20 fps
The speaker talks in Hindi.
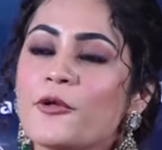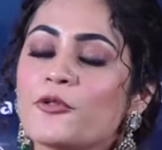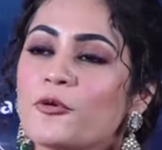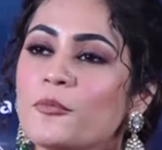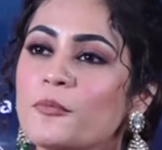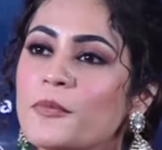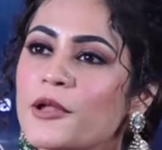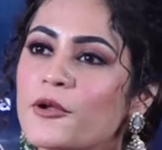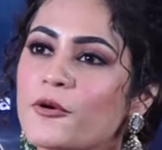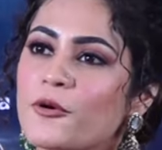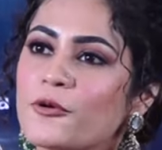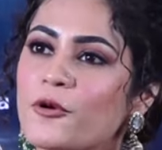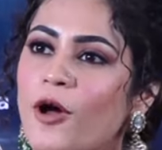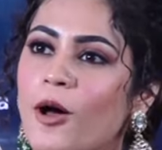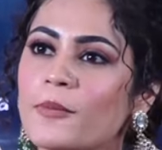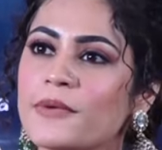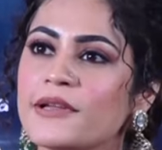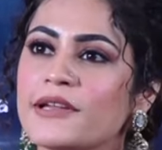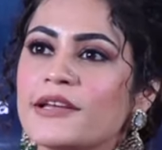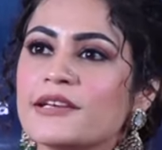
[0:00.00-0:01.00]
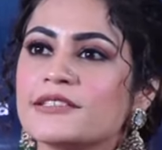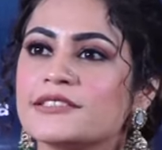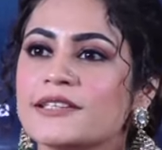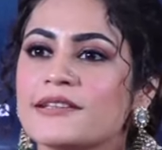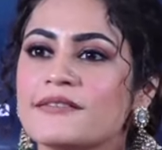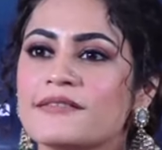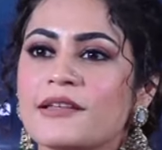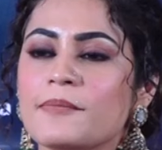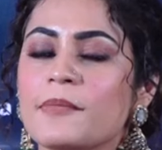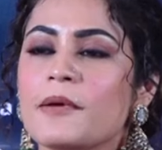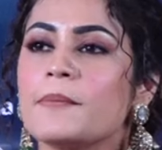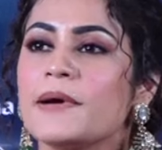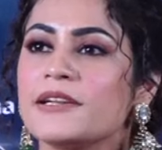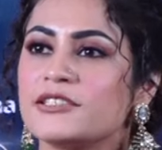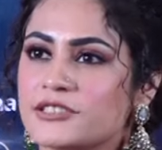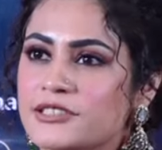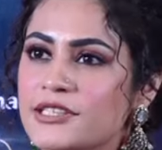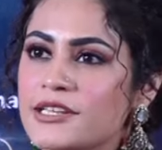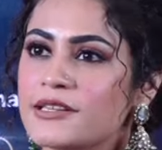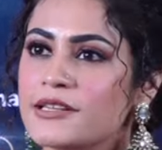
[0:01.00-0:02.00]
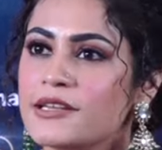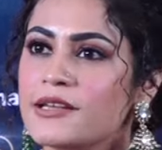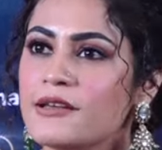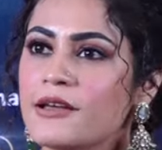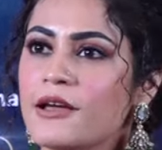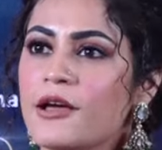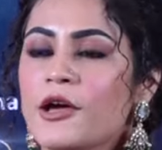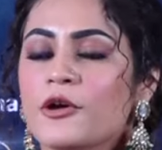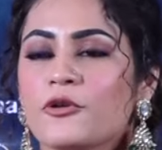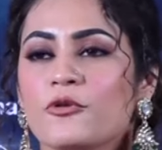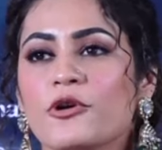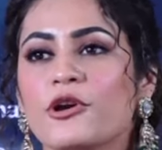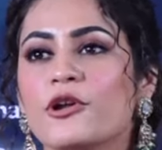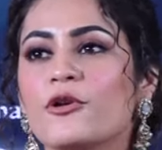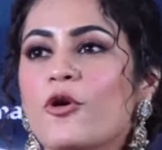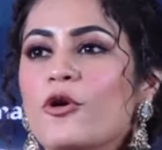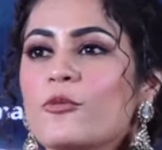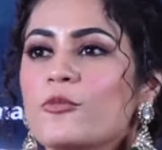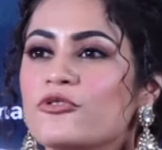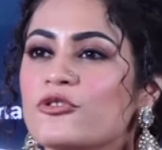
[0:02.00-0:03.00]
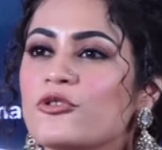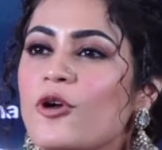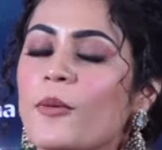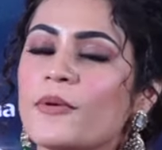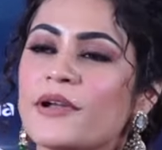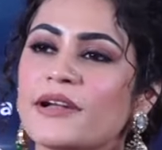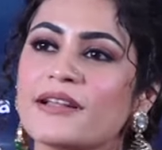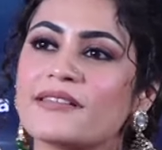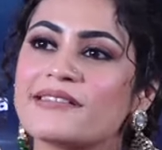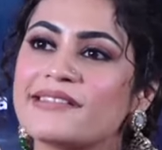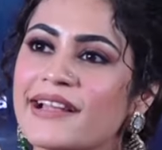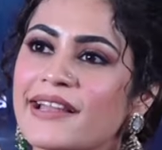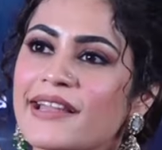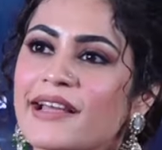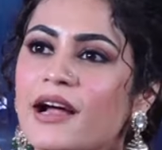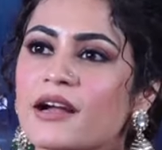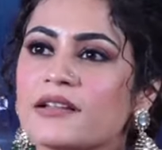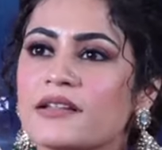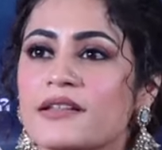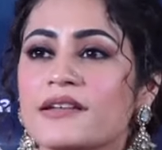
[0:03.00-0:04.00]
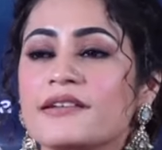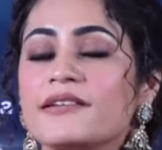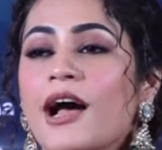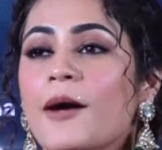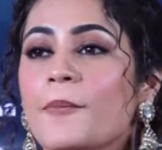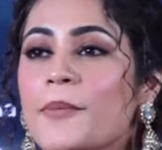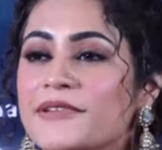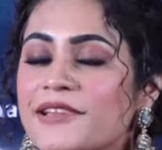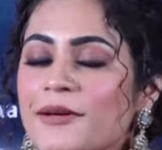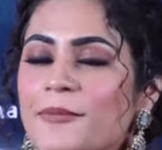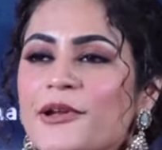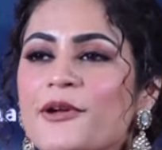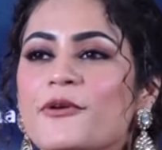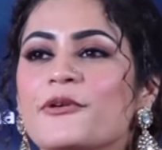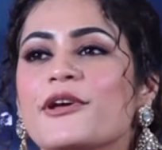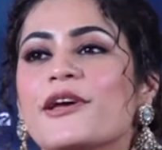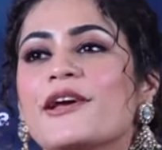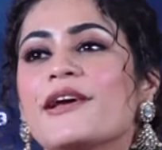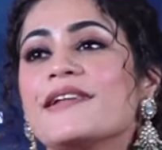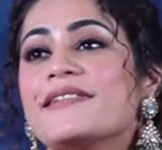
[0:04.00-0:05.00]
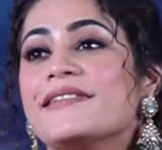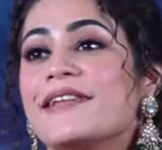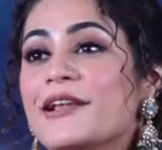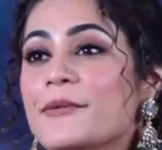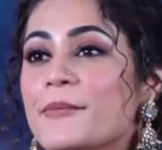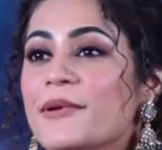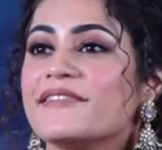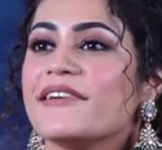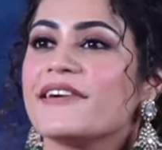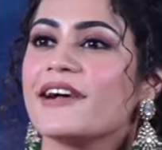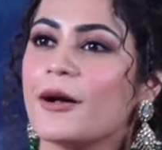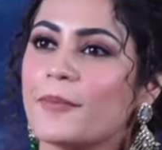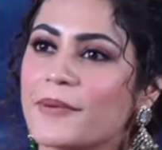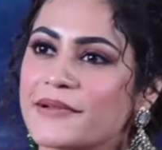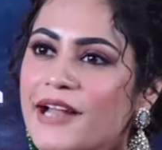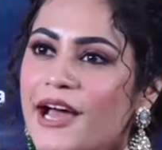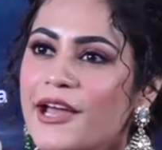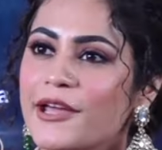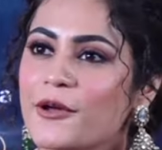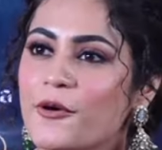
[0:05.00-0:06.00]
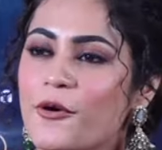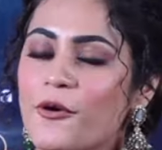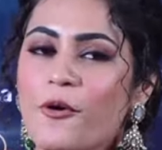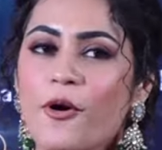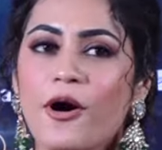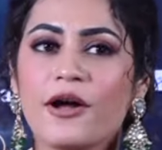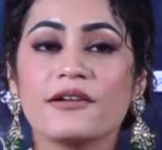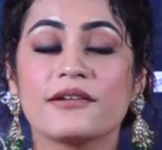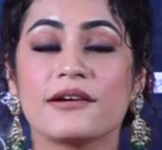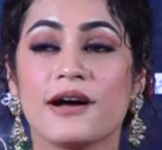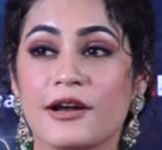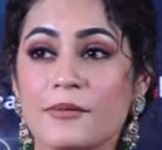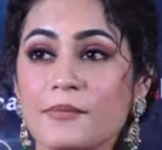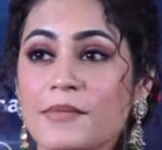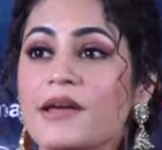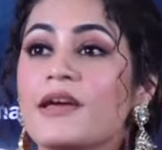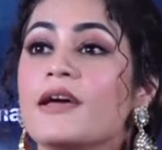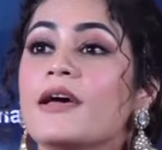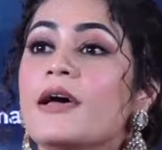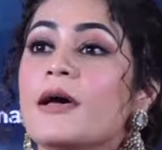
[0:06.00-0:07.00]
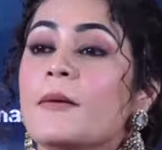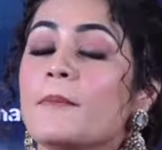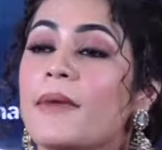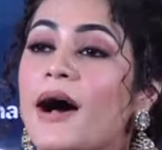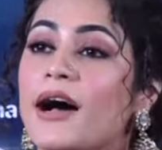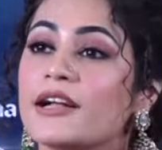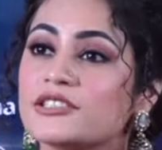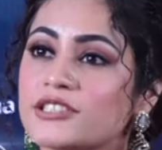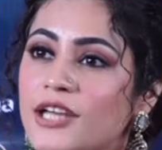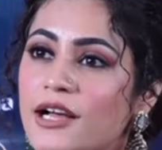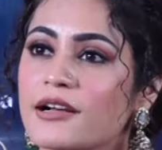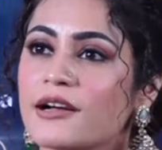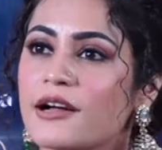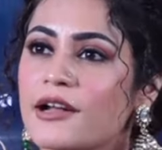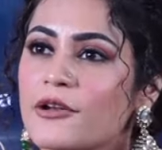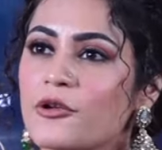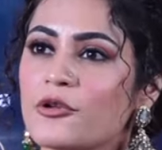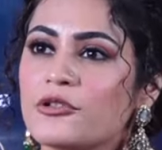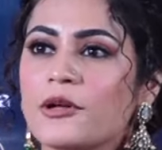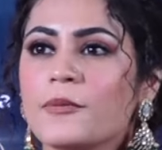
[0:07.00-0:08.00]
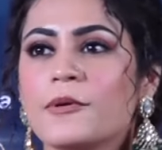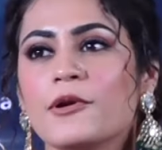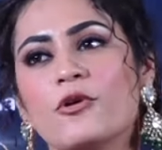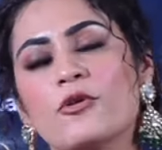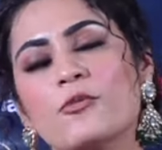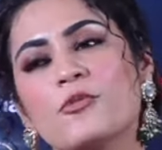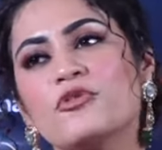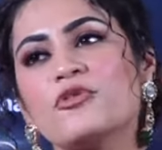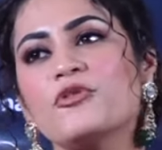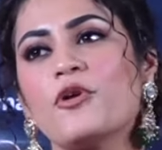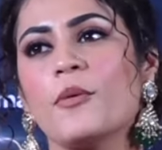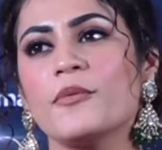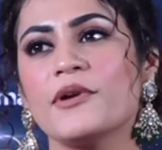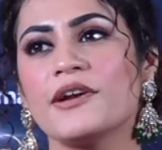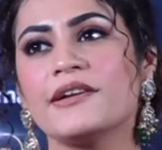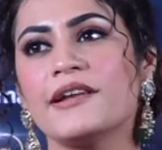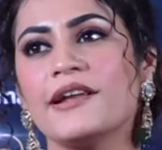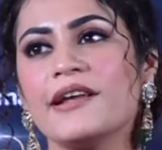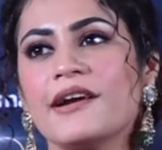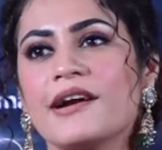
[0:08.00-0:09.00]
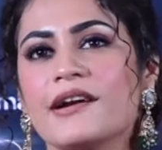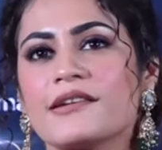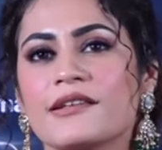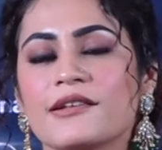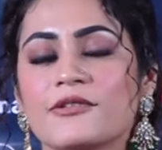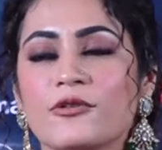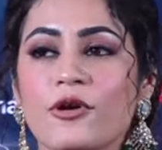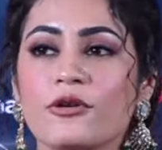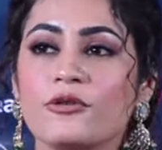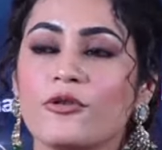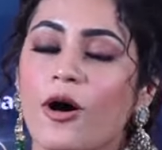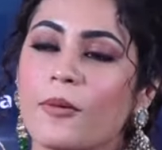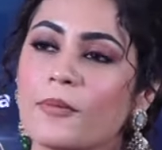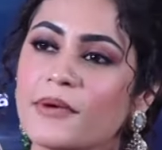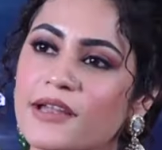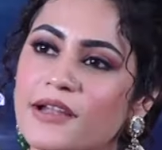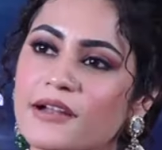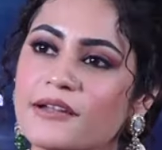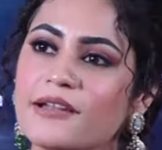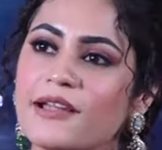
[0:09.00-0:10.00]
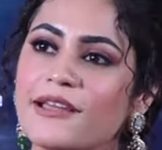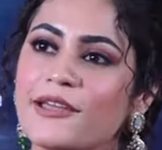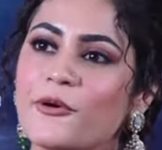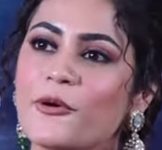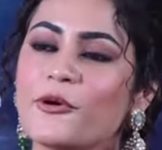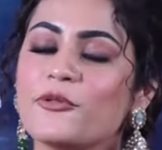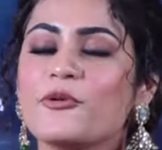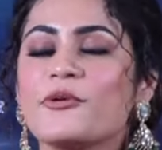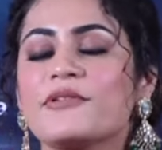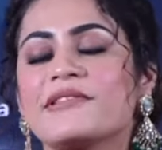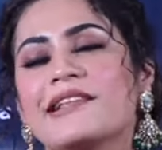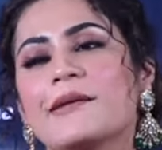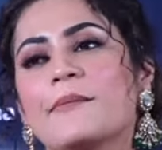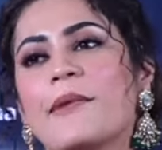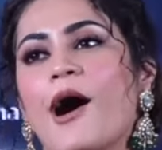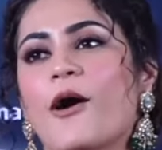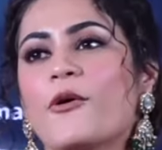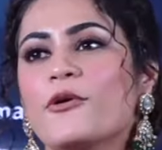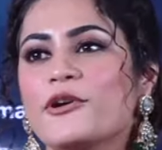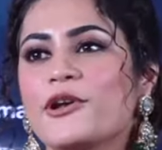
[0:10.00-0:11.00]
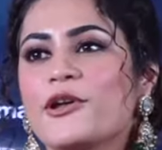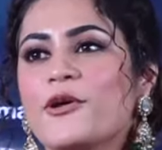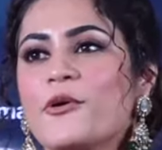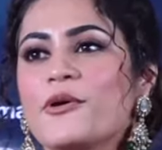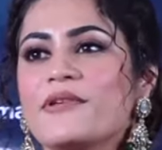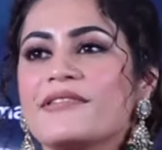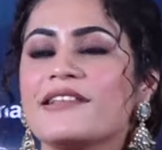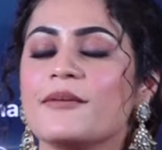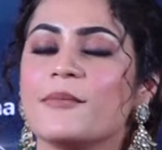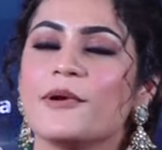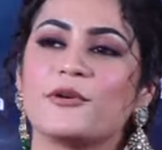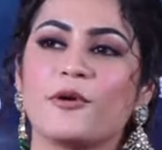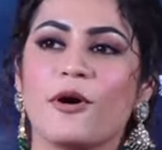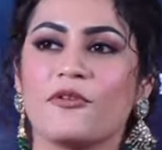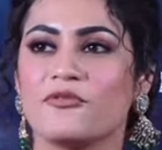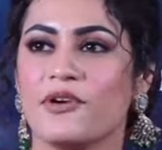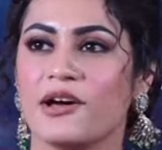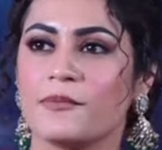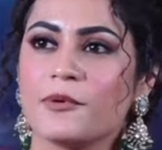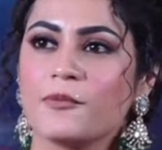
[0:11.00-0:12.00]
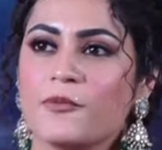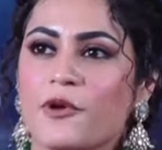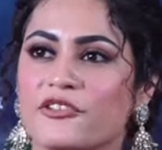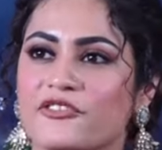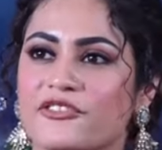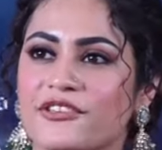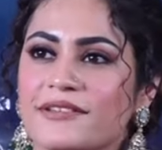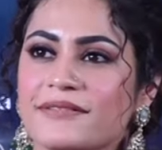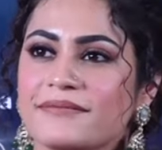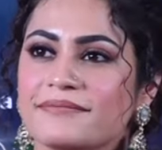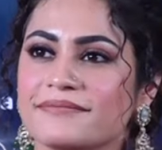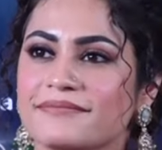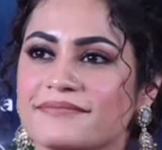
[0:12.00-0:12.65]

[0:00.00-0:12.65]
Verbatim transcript: तो मेरे को नॉमिनेशन से मैं बचती थी क्योंकि लोग मुझे नॉमिनेट इसलिए नहीं करते थे क्या पता मैंने उनके दिल में जगह बनाई हो और घर में मैं अच्छा कर रही हूँ तभी लोग मुझे नॉमिनेट नहीं करते थे और नॉमिनेट नहीं हुई तो इसलिए मैं आउट नहीं हुई इसलिए मैं टॉप फाइव में पहुँची